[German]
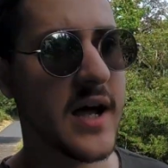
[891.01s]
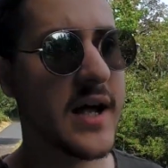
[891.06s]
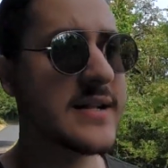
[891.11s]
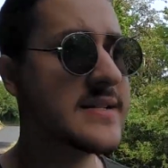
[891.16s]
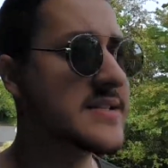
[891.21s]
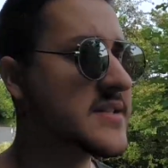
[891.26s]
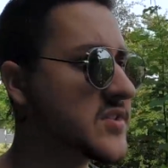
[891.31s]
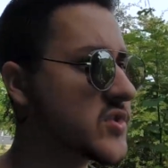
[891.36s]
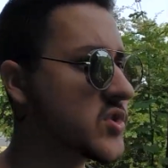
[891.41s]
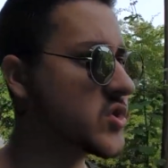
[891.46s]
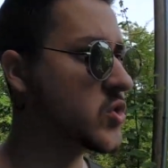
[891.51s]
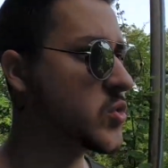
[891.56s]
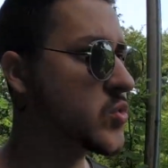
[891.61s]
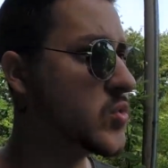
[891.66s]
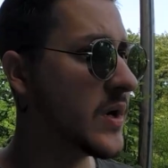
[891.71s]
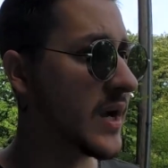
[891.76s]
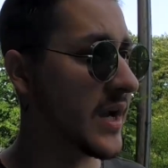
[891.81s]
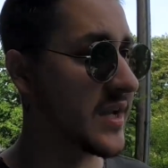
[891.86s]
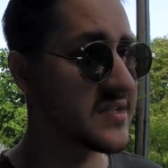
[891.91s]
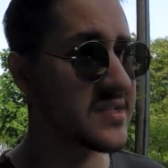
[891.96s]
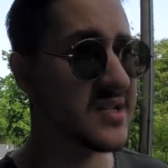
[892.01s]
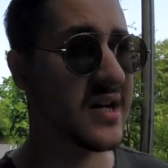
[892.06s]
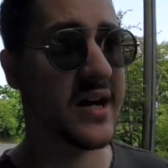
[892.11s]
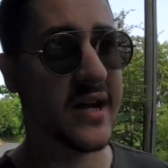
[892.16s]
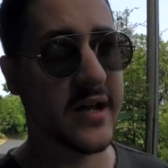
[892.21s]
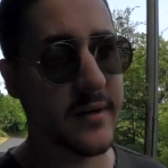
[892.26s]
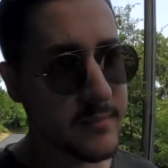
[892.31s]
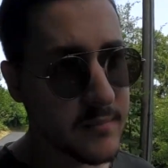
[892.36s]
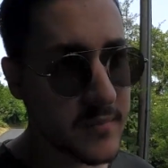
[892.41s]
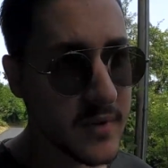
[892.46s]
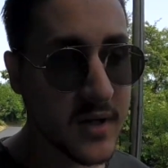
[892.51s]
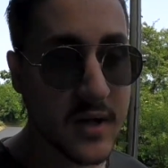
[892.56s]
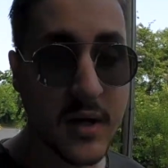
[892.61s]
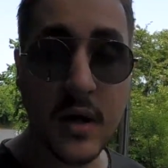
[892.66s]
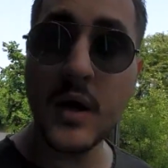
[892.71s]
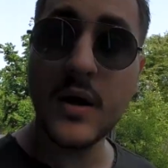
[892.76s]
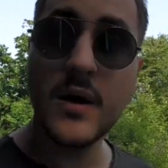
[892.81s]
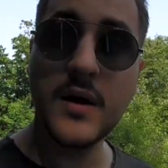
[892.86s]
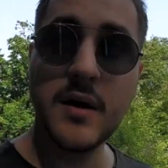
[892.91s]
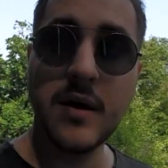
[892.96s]
altes Schullandheim,
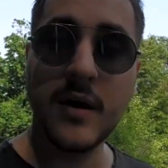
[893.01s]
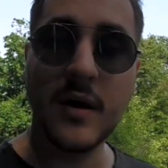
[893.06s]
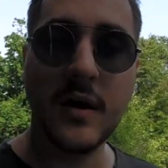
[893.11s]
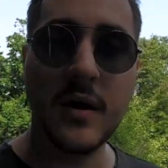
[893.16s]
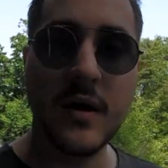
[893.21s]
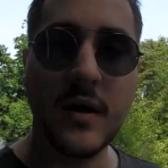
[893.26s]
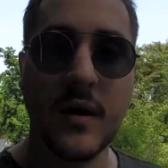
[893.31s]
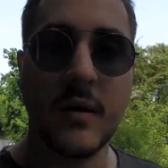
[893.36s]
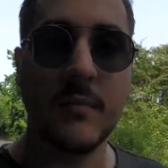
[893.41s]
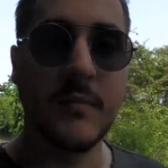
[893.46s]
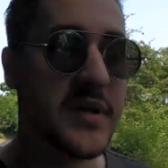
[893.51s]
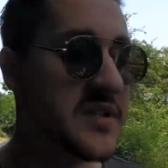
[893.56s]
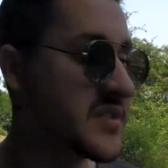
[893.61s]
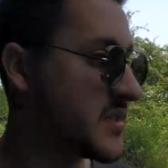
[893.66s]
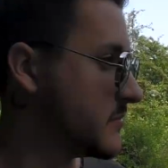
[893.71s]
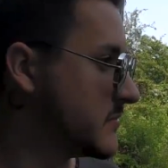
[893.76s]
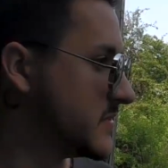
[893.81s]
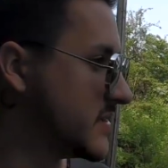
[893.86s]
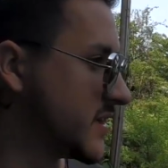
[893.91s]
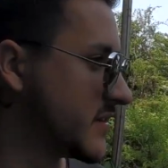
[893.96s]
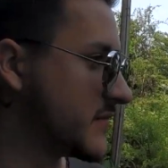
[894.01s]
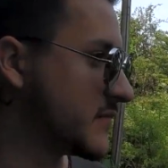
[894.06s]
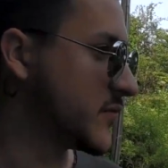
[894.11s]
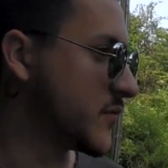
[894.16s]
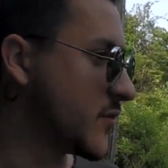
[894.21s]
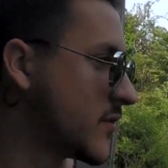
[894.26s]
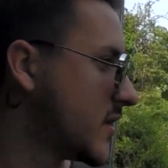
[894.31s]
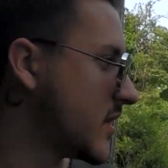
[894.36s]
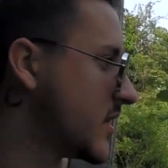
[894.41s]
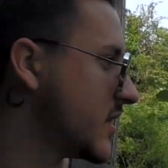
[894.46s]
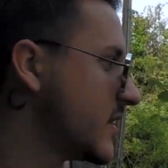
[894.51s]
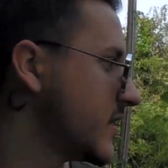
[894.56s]
mitten im Nirgendwo.